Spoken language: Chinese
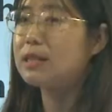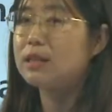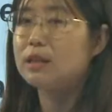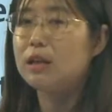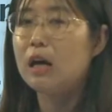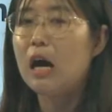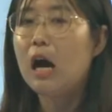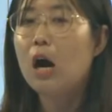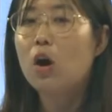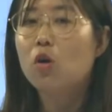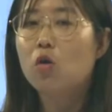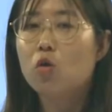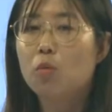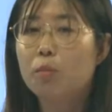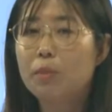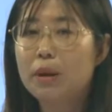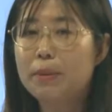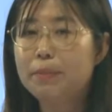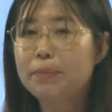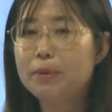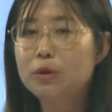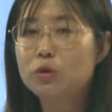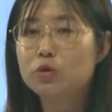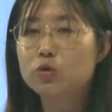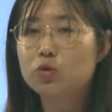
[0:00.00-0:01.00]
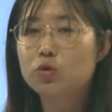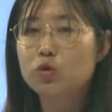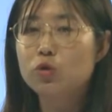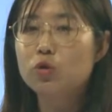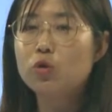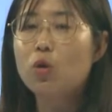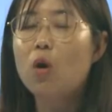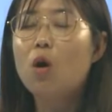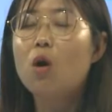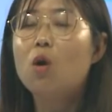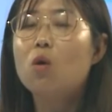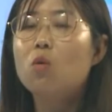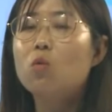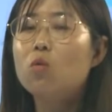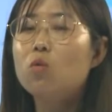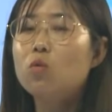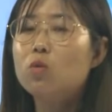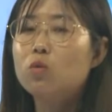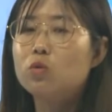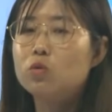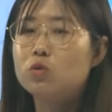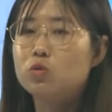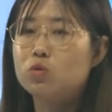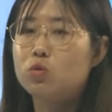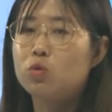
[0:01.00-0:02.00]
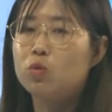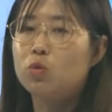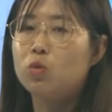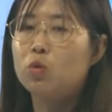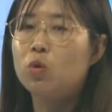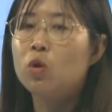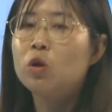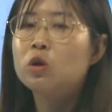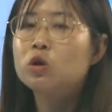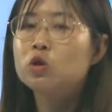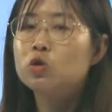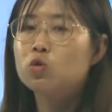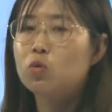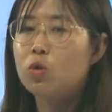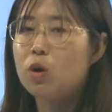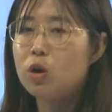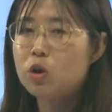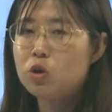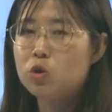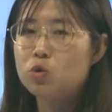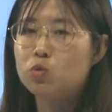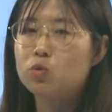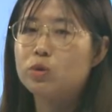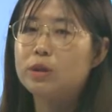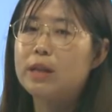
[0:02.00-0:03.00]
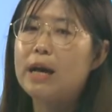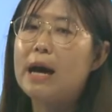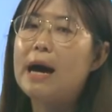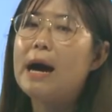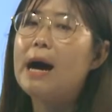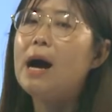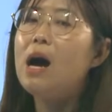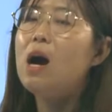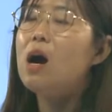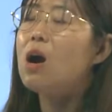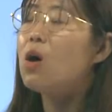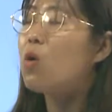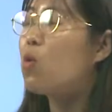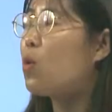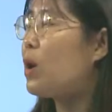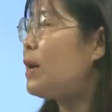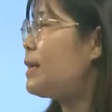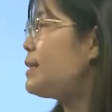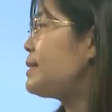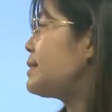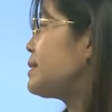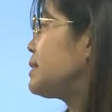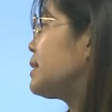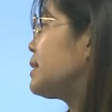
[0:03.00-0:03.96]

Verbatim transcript: 词，我们必须用物主所属的关